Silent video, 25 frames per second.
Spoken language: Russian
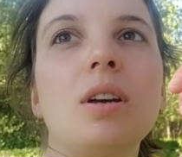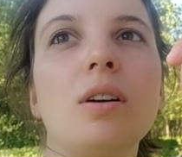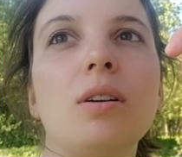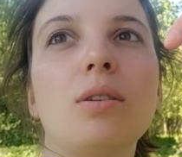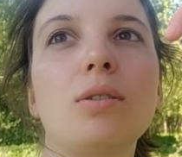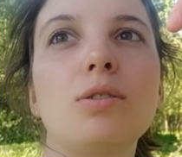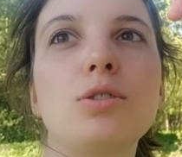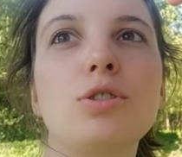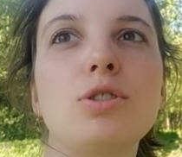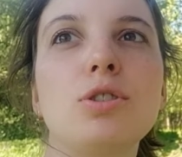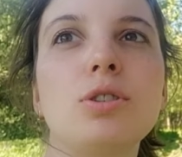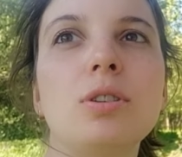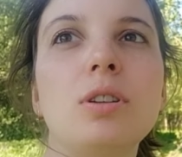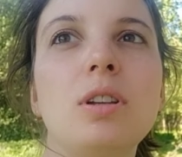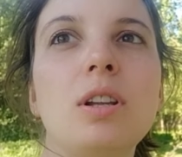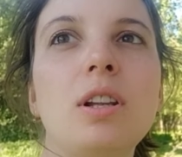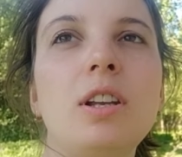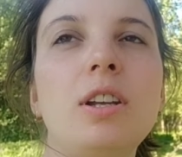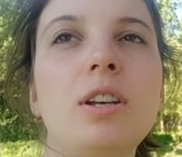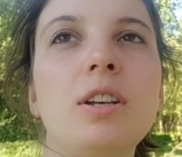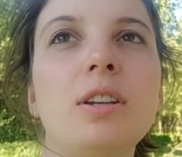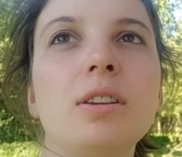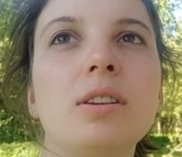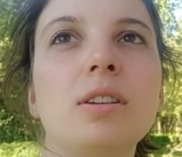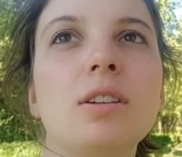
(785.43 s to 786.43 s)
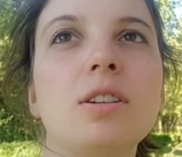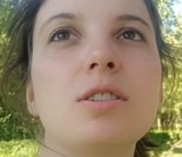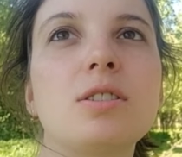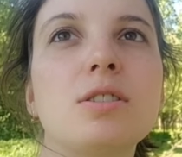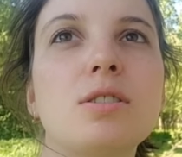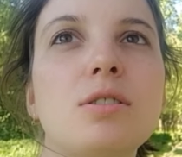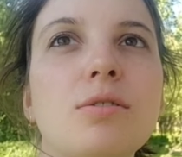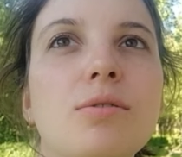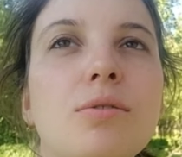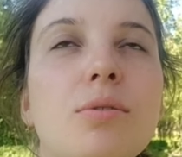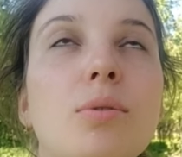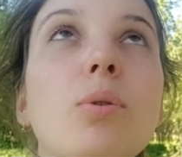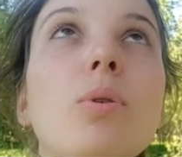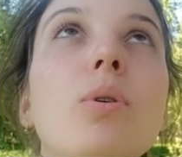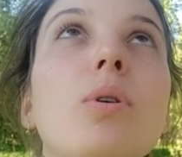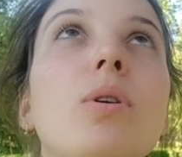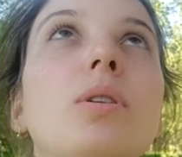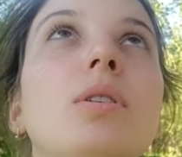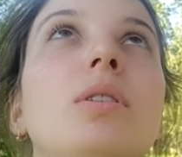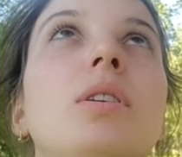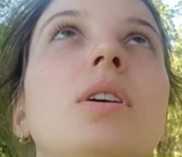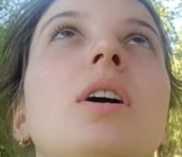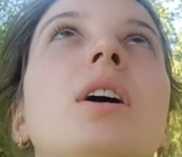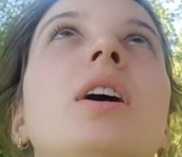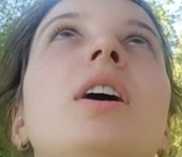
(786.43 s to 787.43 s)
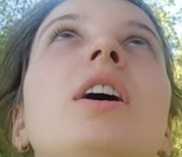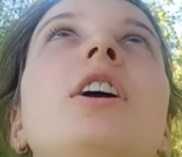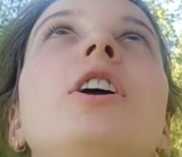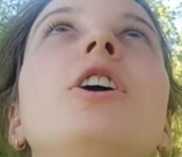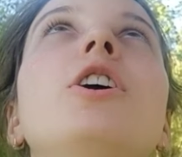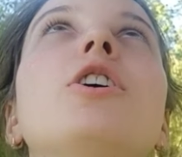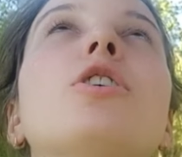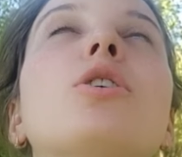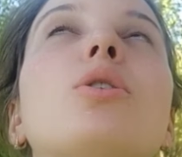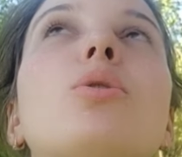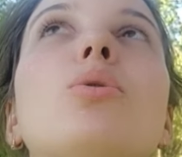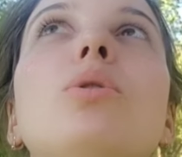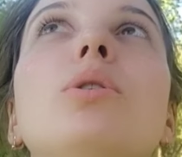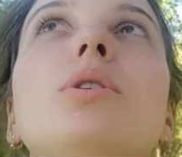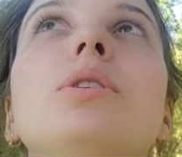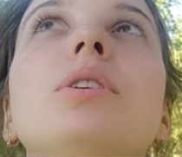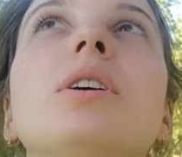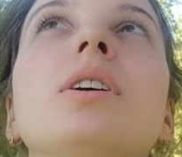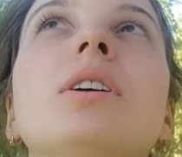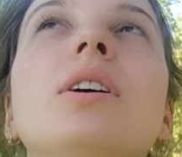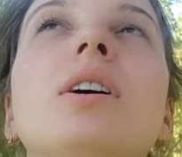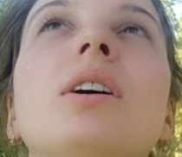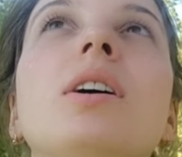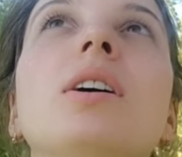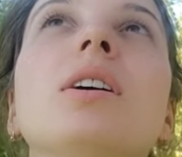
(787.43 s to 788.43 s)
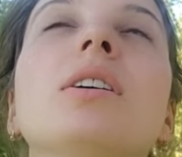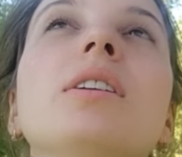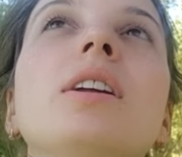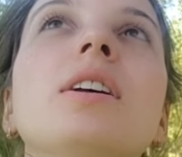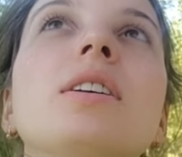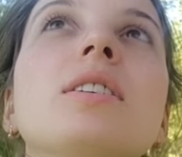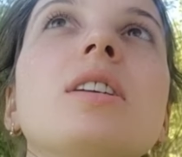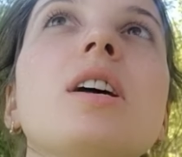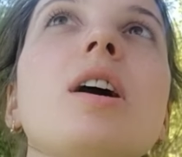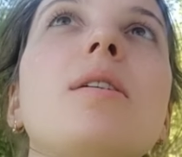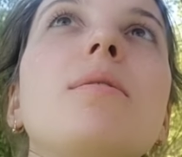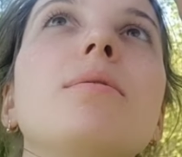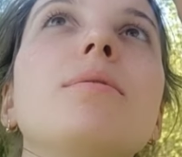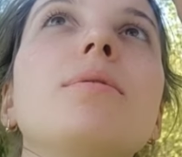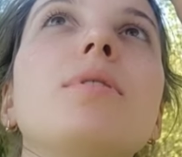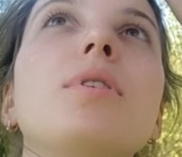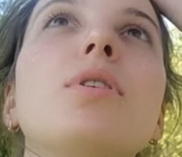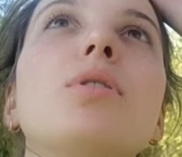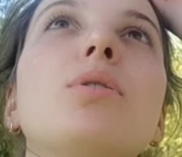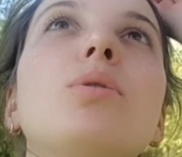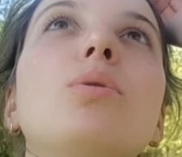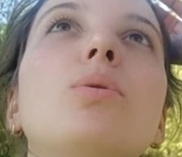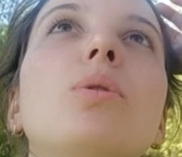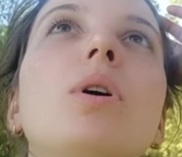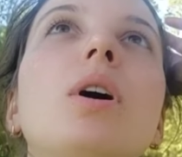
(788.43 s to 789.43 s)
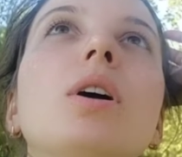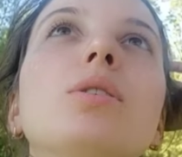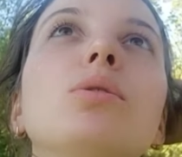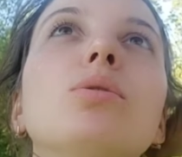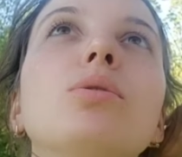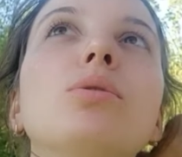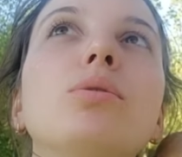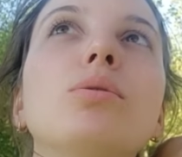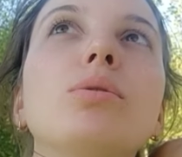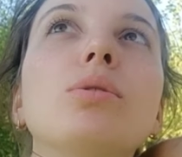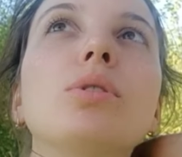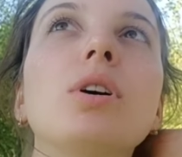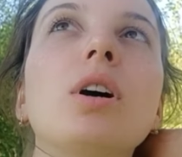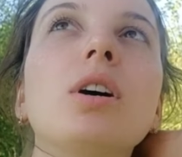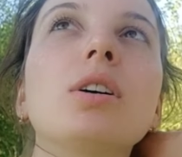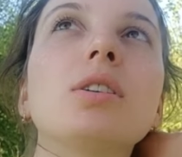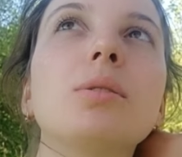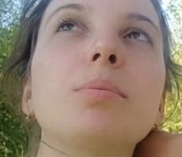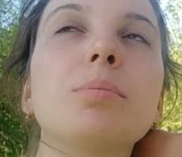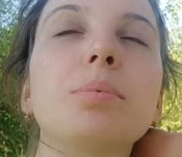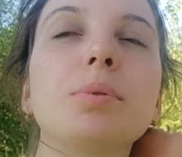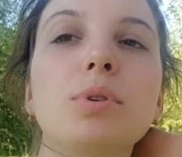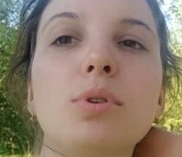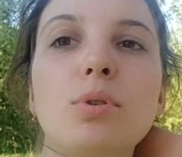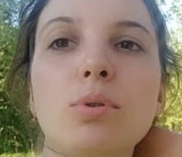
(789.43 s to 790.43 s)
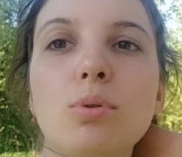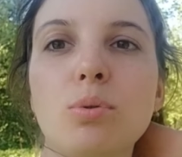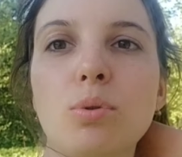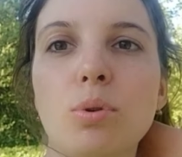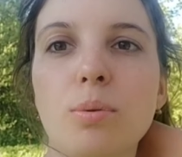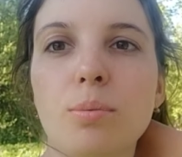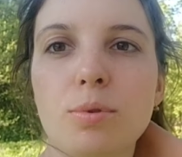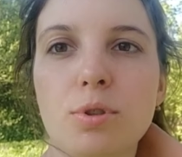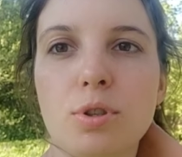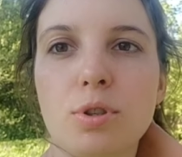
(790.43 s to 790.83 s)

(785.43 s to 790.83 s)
очень длинный ствол и крона на самом верху, а тут вот как-то по-другому.